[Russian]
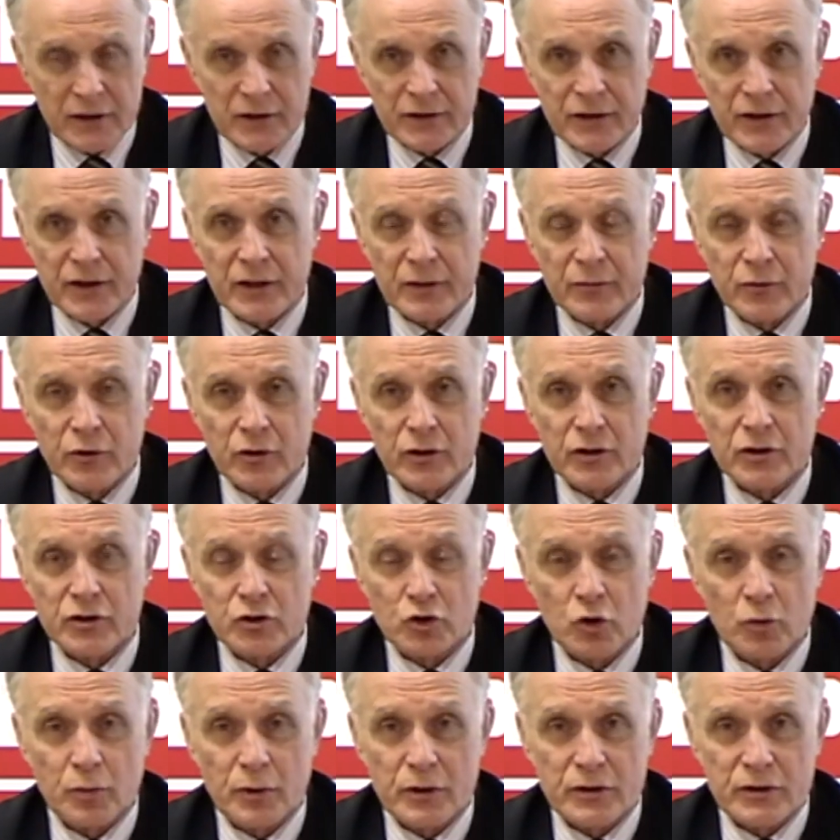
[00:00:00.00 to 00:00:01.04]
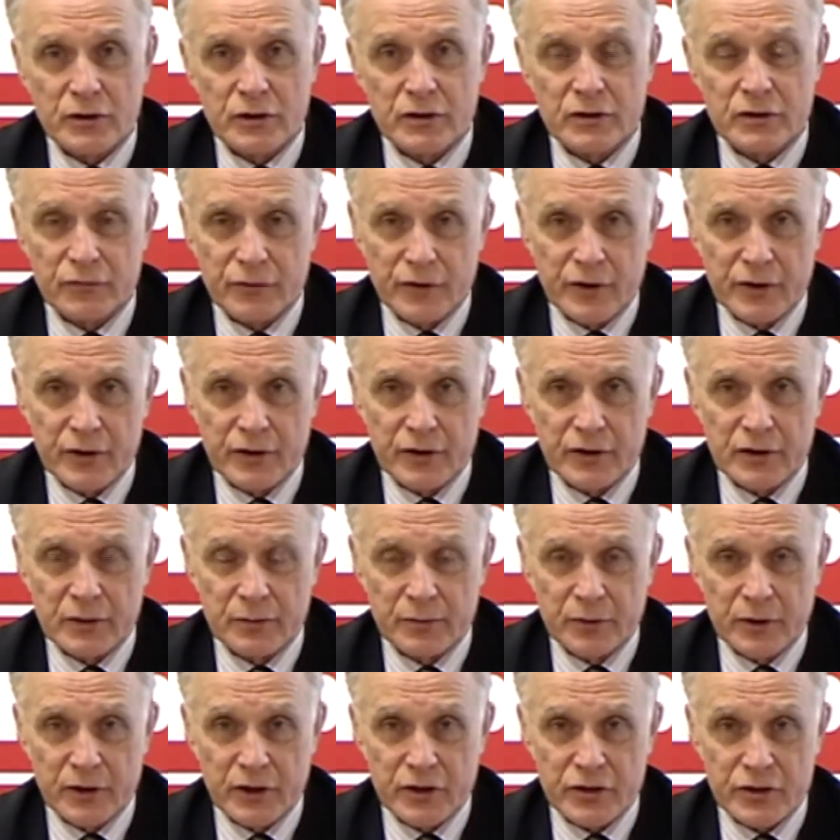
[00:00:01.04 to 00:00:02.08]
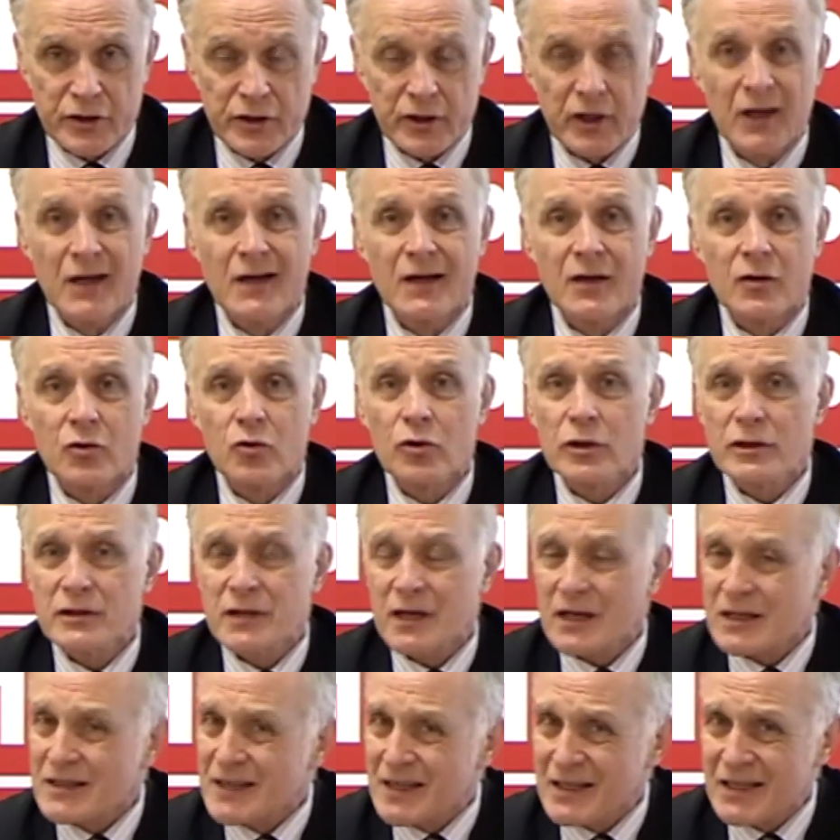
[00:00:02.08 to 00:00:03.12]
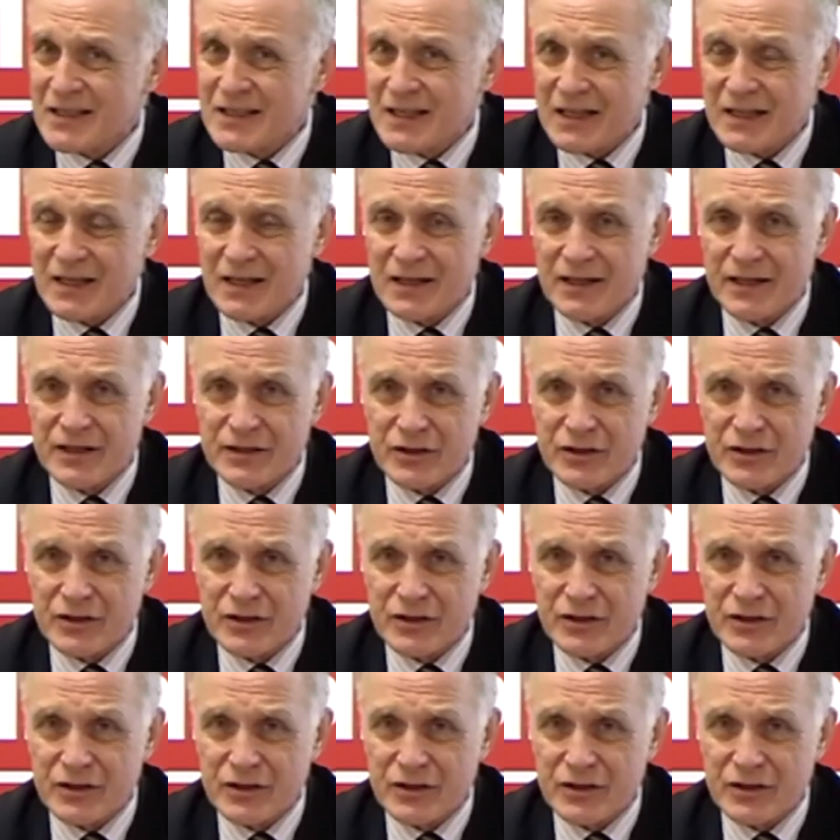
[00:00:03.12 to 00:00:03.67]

а три ребенка 100% кредита погашать, ну и так далее, и так далее.